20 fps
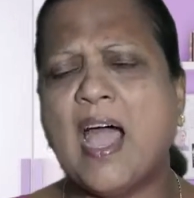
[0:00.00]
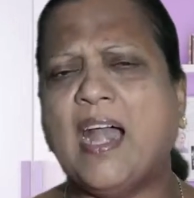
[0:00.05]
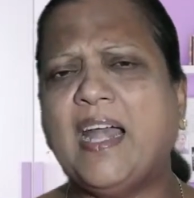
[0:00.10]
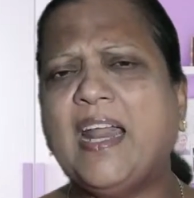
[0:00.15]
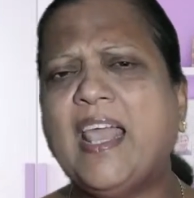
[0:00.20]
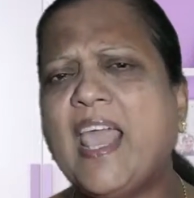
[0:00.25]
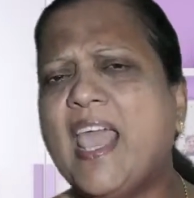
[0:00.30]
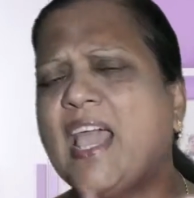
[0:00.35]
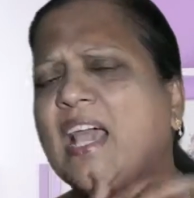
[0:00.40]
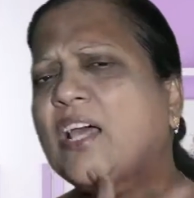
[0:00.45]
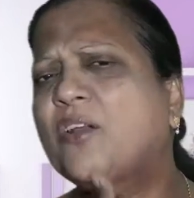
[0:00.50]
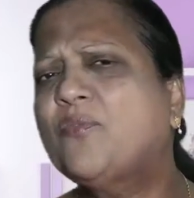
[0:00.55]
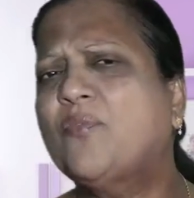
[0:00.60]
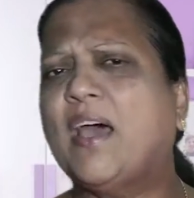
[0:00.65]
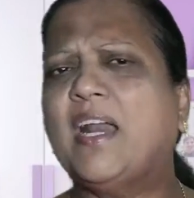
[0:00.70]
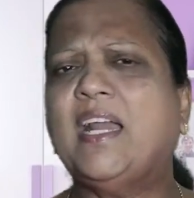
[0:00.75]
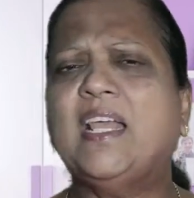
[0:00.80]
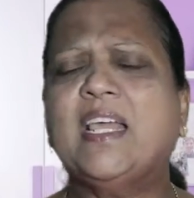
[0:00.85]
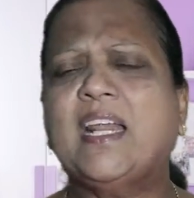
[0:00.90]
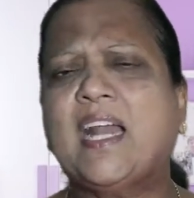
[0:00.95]
அநேகர்
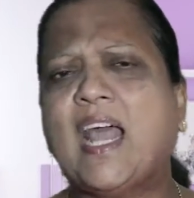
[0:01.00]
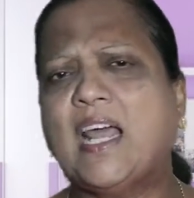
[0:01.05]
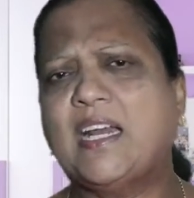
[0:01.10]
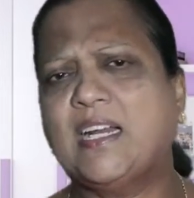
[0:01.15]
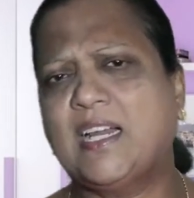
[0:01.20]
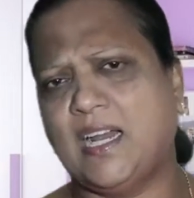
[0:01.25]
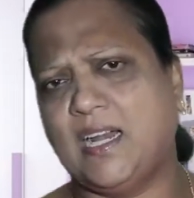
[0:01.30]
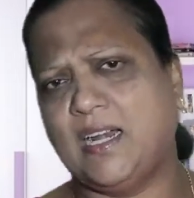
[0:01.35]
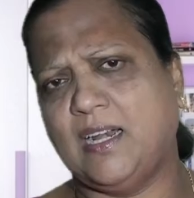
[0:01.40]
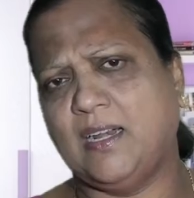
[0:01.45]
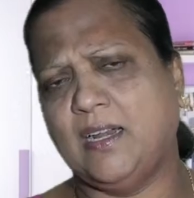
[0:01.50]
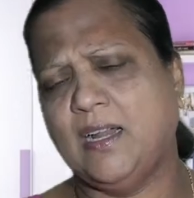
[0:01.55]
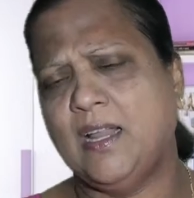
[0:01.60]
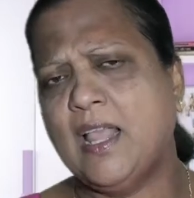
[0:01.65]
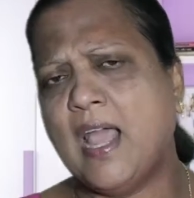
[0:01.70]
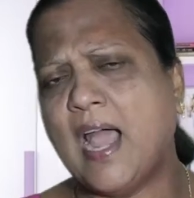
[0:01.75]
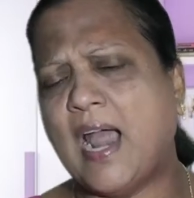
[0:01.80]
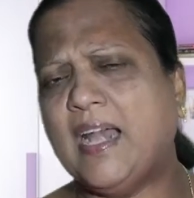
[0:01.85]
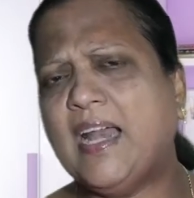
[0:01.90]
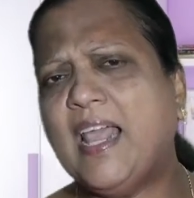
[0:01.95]
வருகிறார்கள்
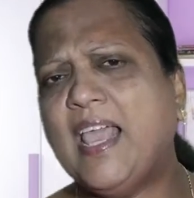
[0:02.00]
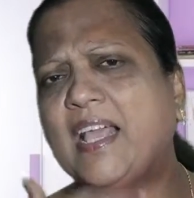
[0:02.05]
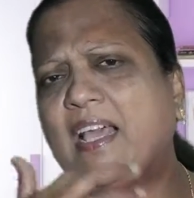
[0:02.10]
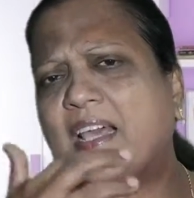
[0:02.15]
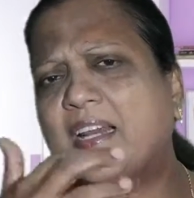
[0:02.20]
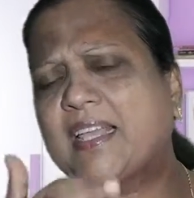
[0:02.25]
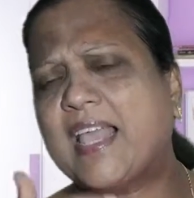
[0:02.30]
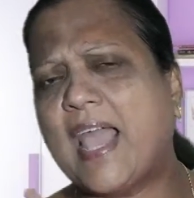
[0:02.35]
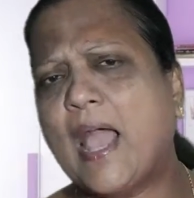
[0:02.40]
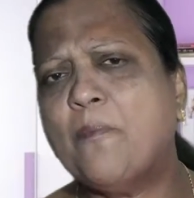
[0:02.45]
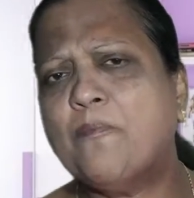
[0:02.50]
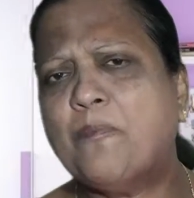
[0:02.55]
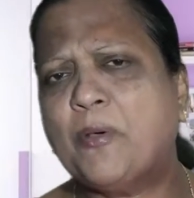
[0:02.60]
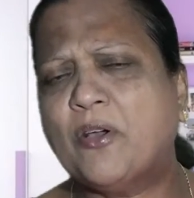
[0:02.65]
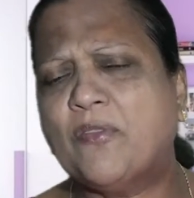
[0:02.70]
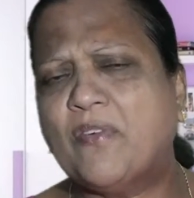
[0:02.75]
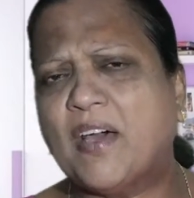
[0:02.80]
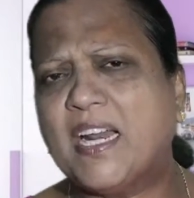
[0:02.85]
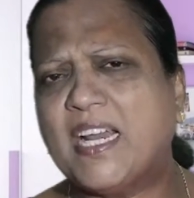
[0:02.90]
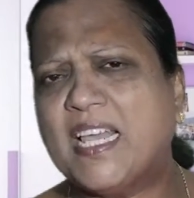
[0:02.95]
அநேகர்
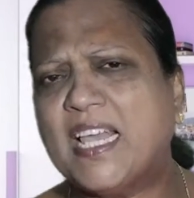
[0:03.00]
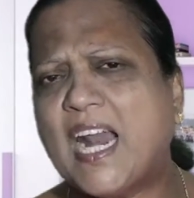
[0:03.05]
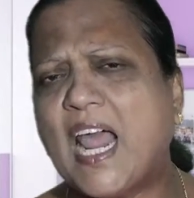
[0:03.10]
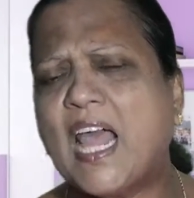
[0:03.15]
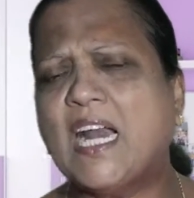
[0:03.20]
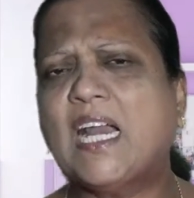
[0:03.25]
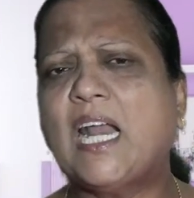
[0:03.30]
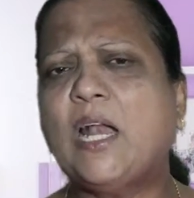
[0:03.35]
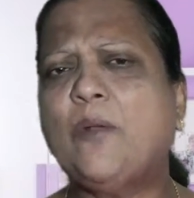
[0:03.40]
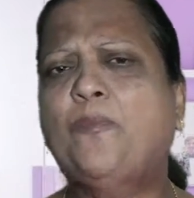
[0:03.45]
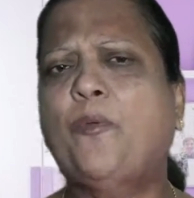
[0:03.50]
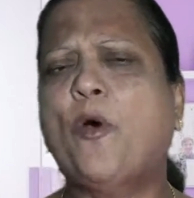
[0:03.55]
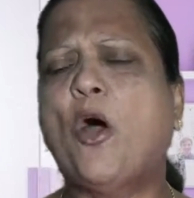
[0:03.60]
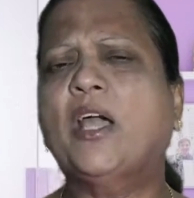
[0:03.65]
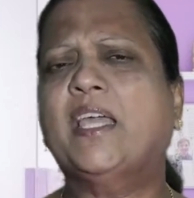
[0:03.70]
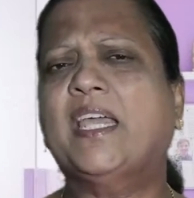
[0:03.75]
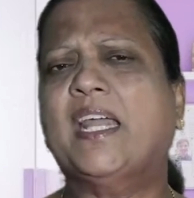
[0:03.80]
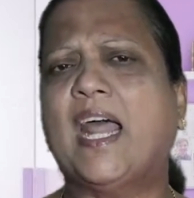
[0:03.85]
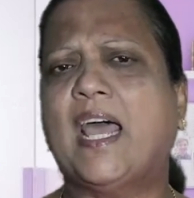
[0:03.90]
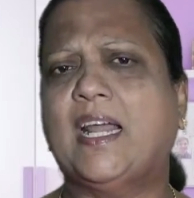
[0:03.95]
கேம்புக்கு வருகிறார்கள்
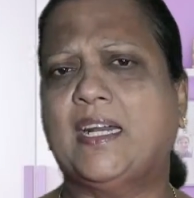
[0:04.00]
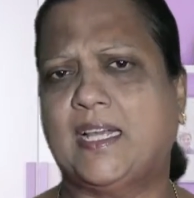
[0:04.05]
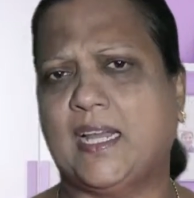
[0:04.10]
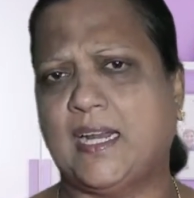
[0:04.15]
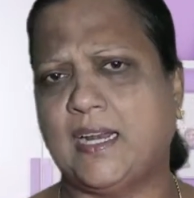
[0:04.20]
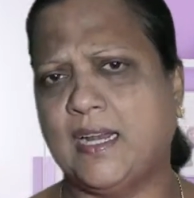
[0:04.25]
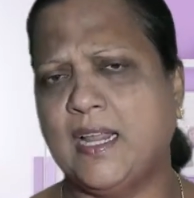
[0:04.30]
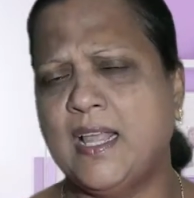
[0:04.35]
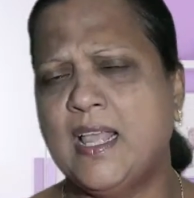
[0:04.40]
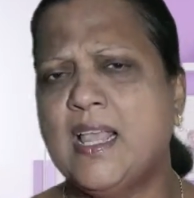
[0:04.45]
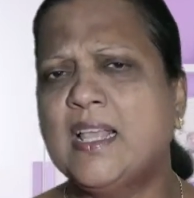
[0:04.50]
போகிறார்கள்